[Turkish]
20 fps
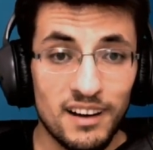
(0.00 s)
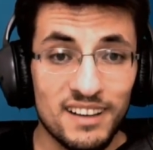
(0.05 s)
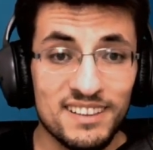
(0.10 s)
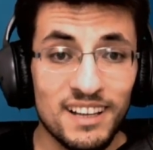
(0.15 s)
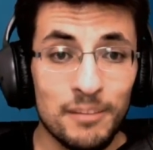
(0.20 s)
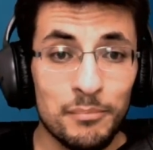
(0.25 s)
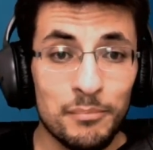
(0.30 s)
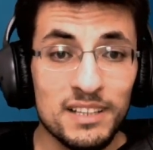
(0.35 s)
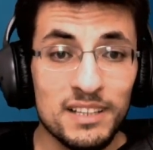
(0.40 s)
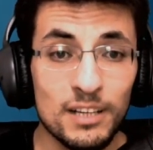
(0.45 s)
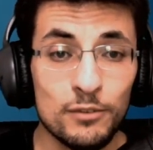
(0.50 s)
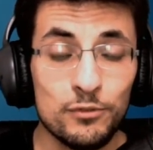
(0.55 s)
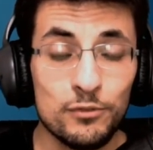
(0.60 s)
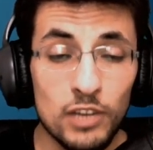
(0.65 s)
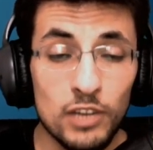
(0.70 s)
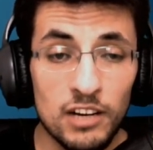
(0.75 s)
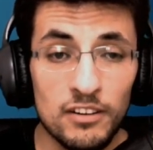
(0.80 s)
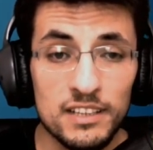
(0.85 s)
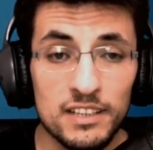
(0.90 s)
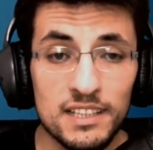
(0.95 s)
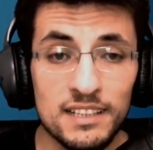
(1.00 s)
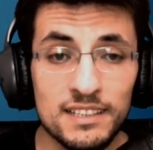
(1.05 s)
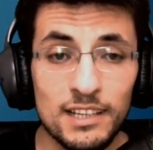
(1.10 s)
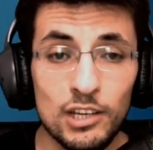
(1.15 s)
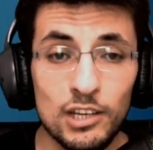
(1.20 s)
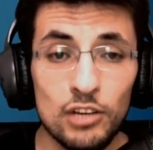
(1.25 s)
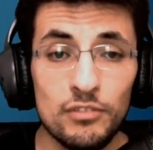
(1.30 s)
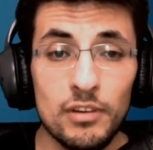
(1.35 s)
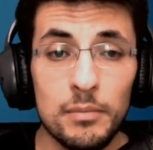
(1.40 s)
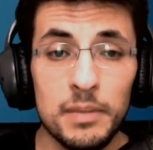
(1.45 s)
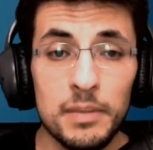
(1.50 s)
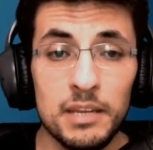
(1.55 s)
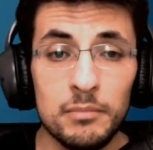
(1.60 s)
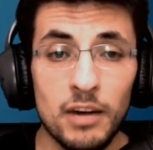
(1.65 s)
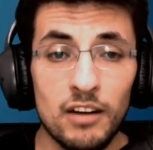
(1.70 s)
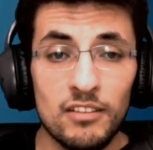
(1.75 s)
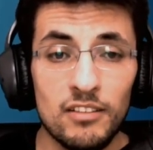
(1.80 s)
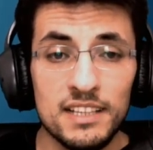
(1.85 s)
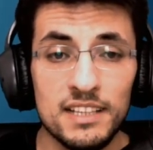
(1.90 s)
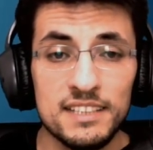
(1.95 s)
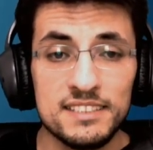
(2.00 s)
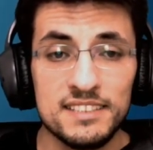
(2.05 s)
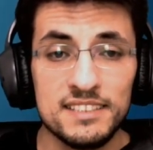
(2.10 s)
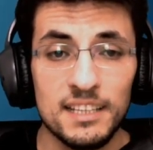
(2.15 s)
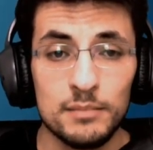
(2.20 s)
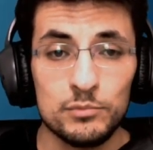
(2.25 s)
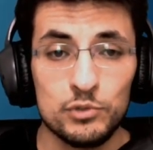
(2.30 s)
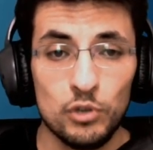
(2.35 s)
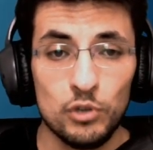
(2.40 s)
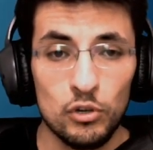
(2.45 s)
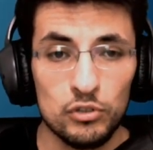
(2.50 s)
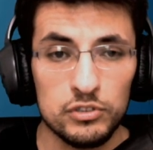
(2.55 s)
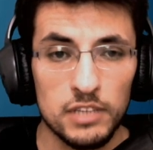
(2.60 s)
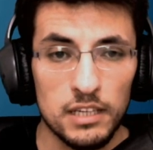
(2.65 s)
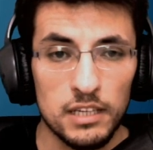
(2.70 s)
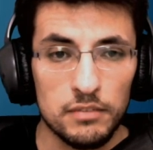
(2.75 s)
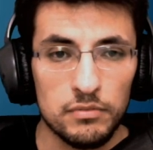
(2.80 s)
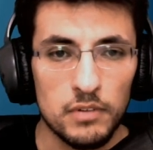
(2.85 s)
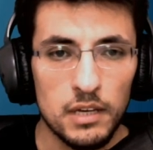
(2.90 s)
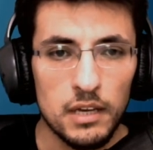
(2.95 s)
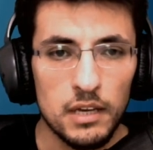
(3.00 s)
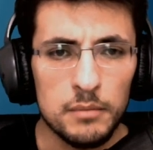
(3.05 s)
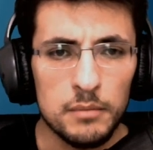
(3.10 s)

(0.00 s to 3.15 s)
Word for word: adam bana full havadan geliyor ve benim hava desteğim çok zayıf.